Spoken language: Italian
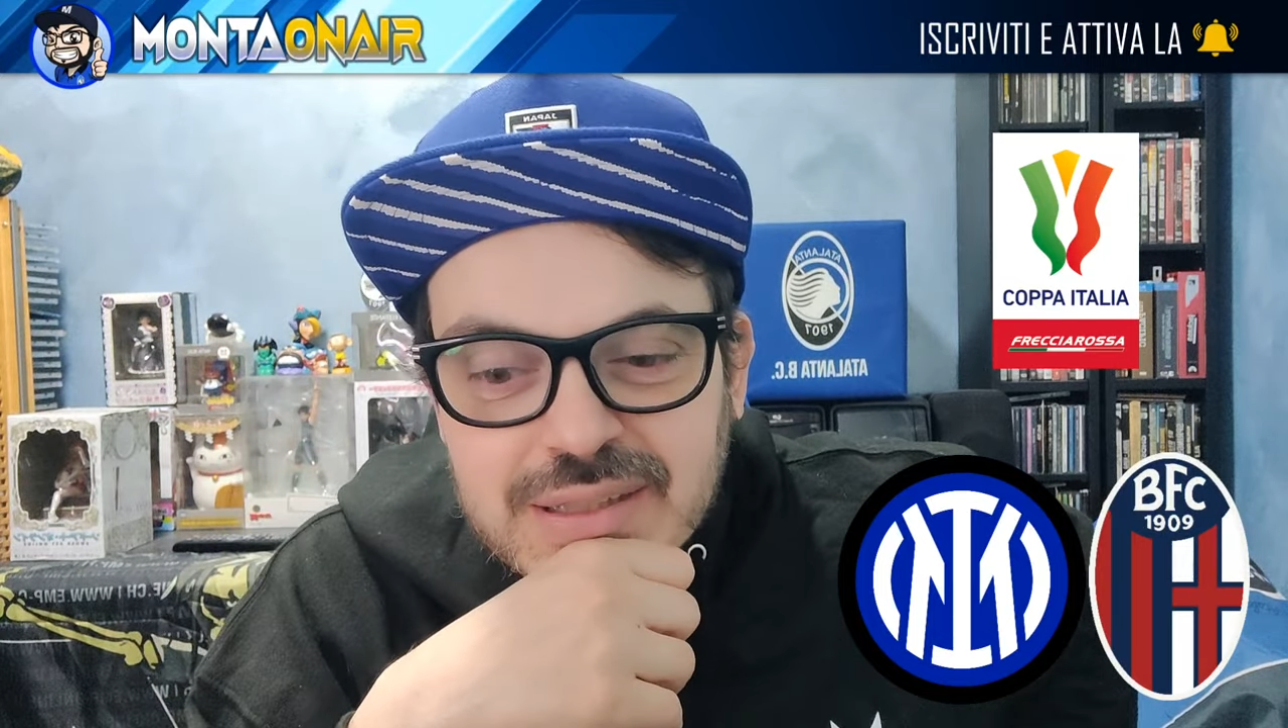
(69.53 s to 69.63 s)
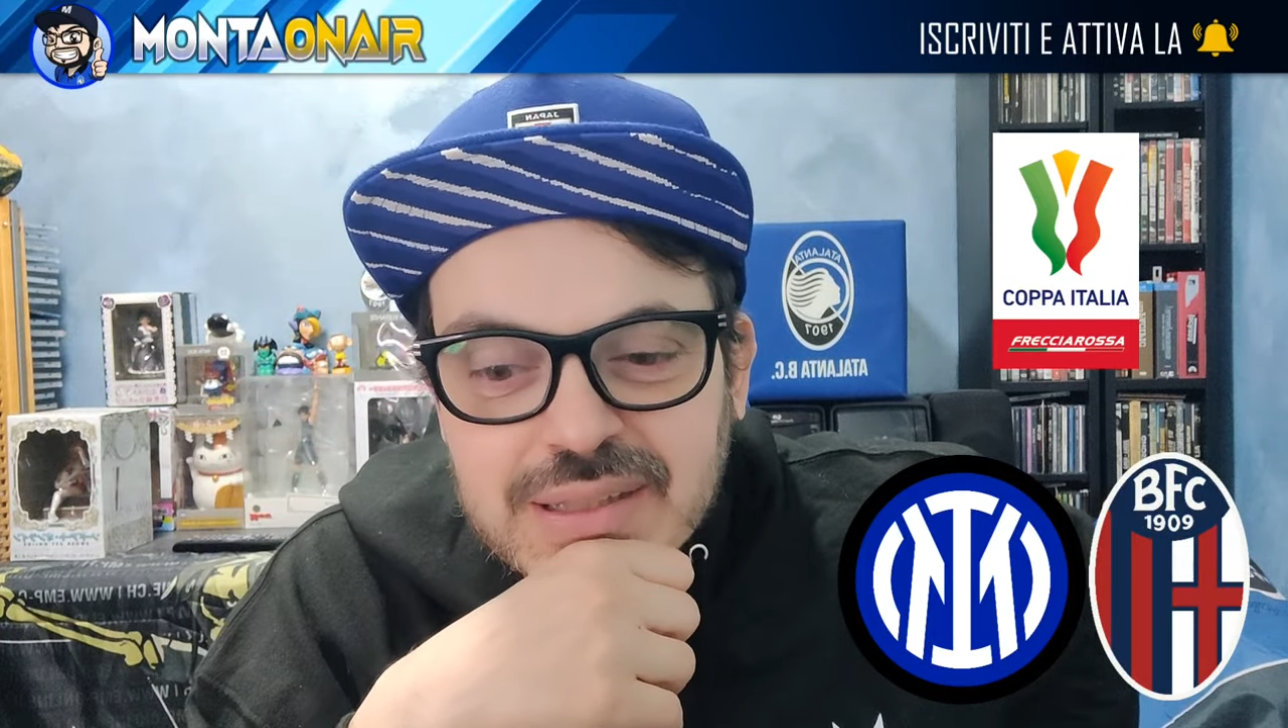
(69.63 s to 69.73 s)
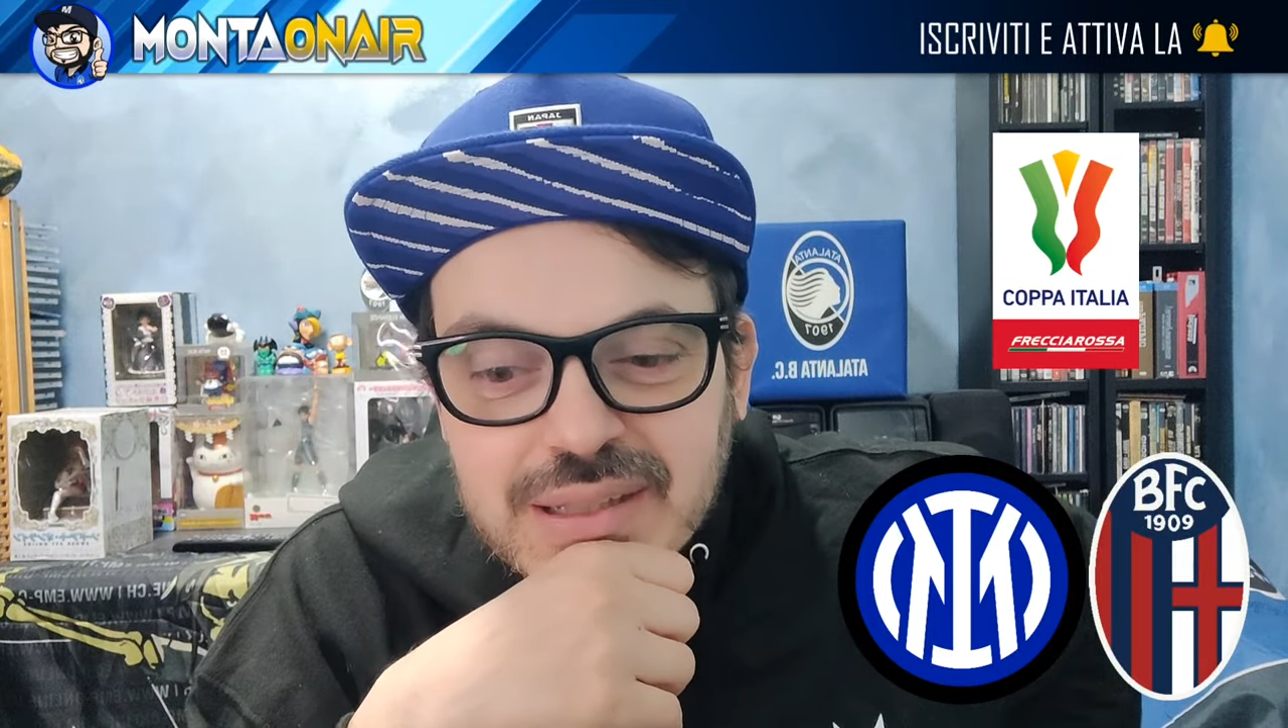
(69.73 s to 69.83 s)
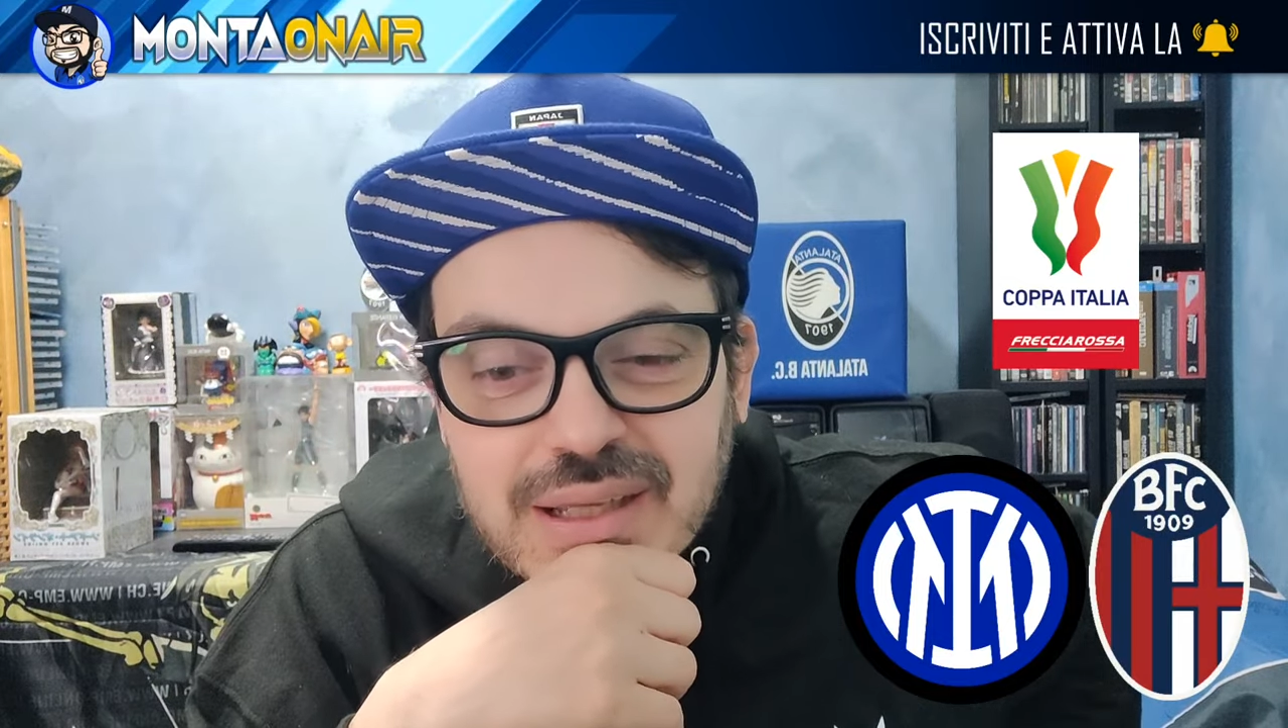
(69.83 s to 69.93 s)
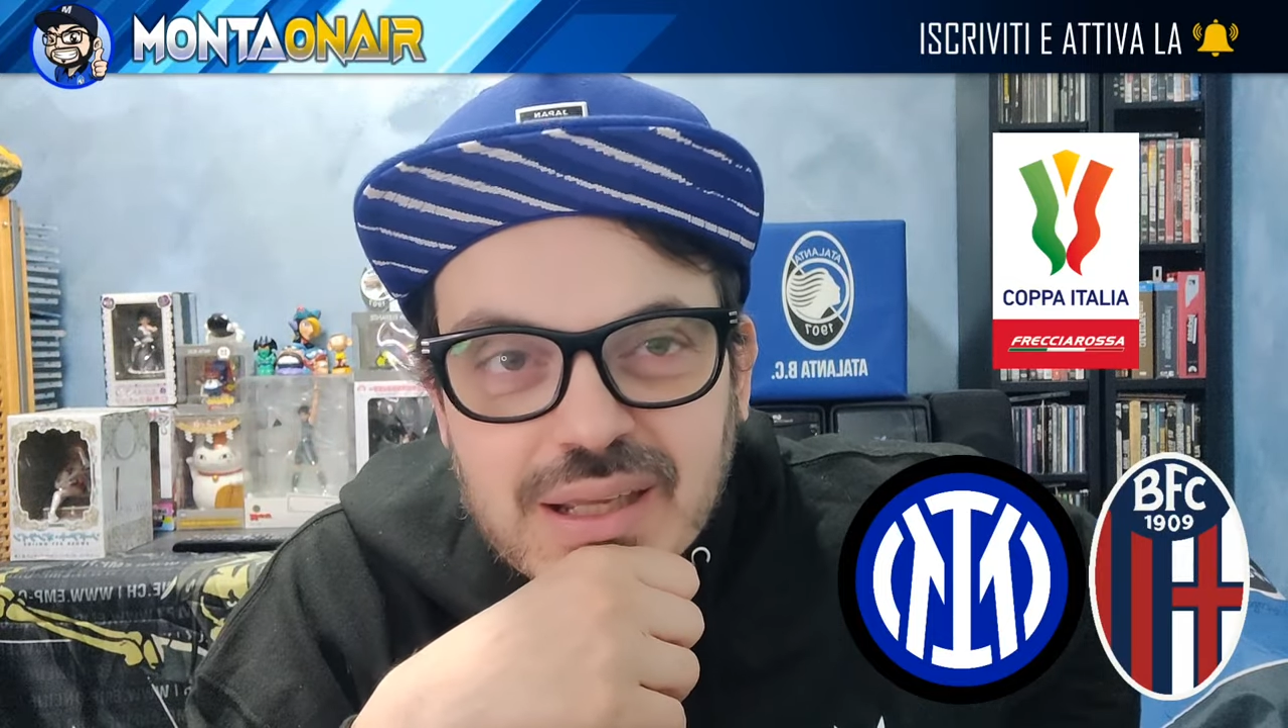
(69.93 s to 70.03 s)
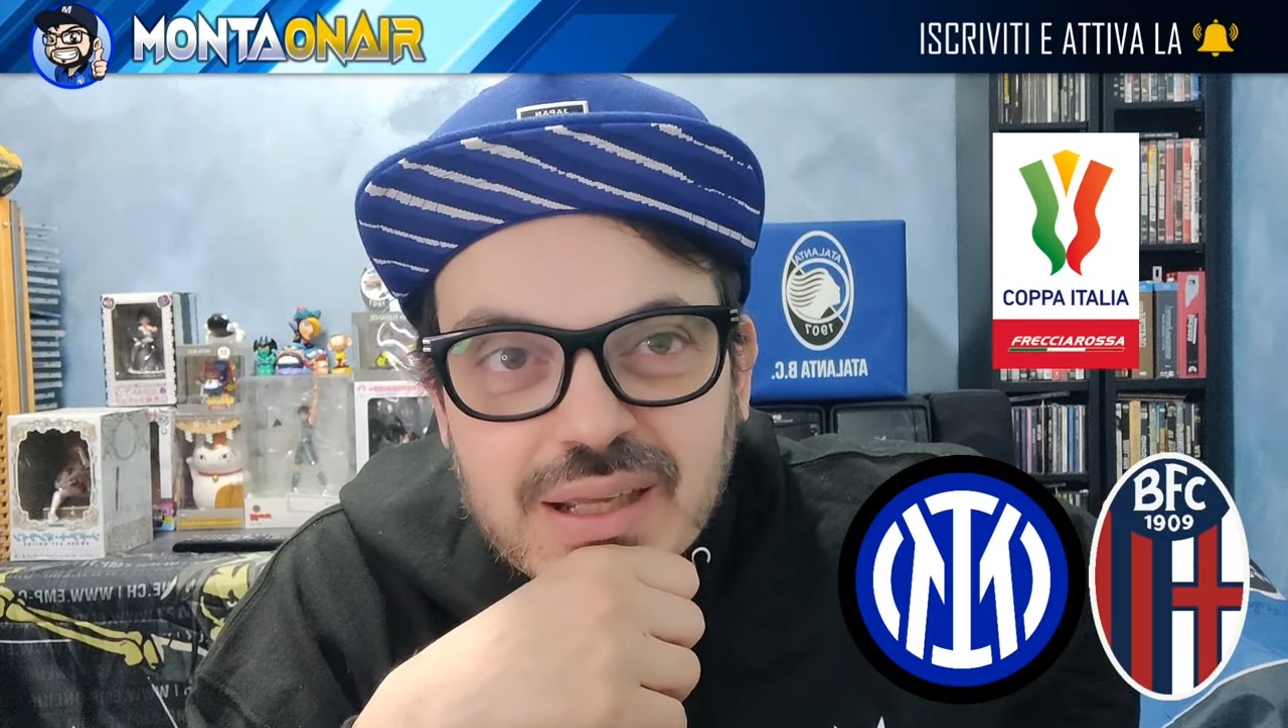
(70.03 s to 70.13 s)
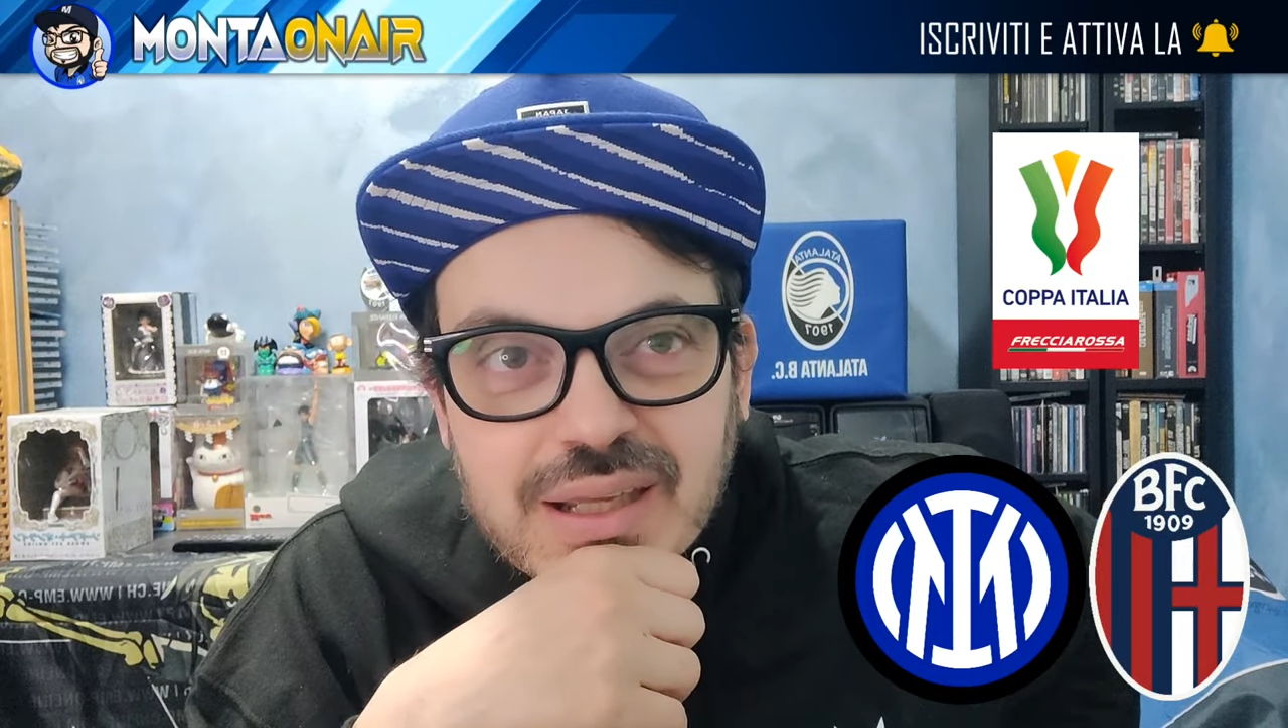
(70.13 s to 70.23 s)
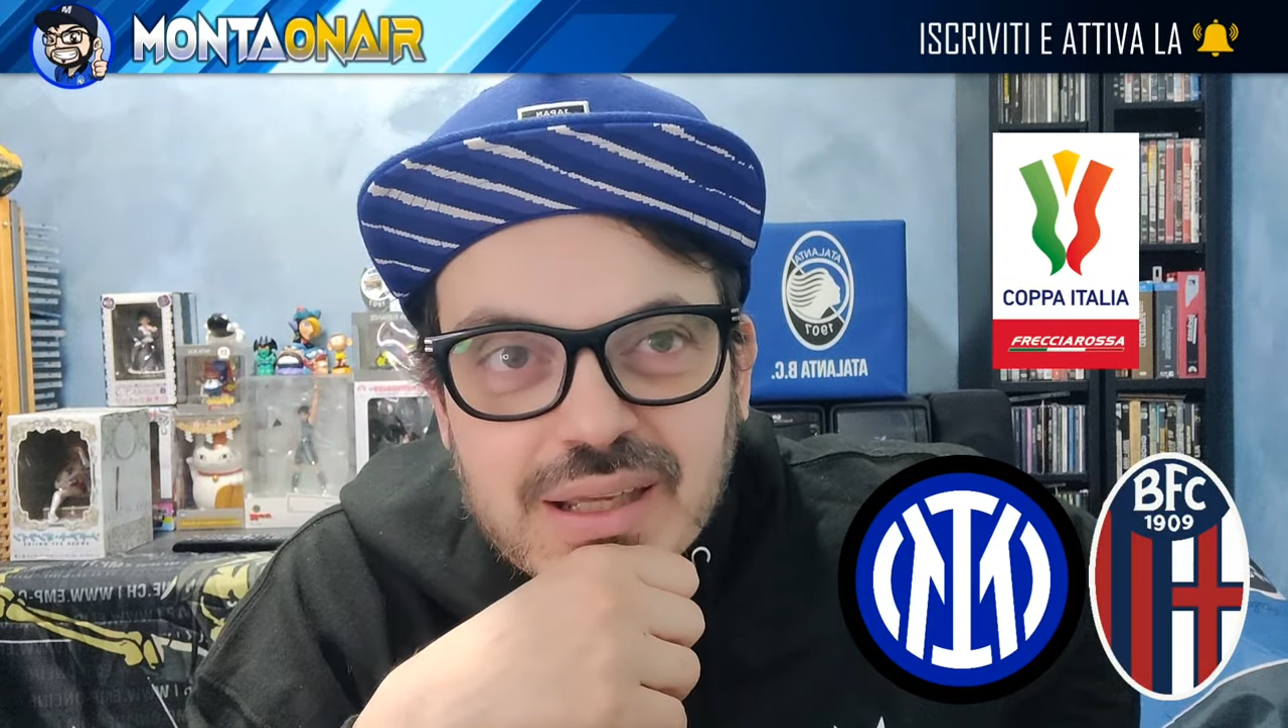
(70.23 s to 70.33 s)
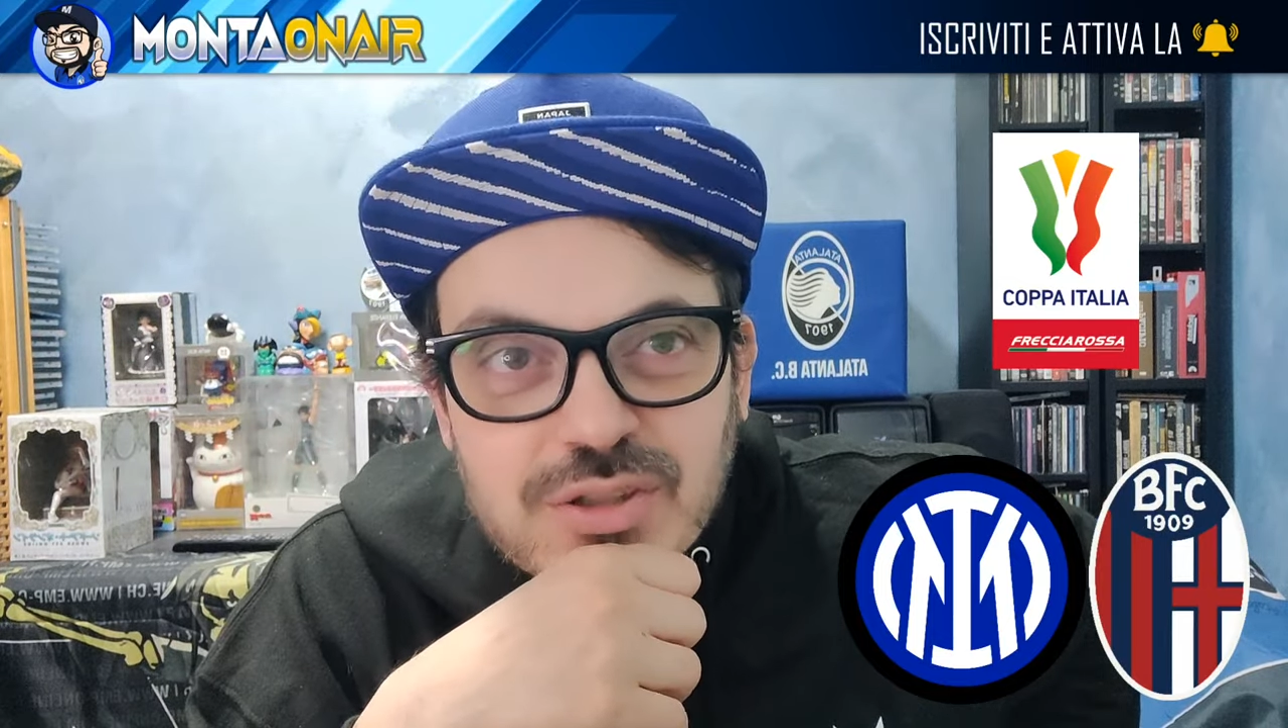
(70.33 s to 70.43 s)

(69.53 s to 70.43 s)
eh,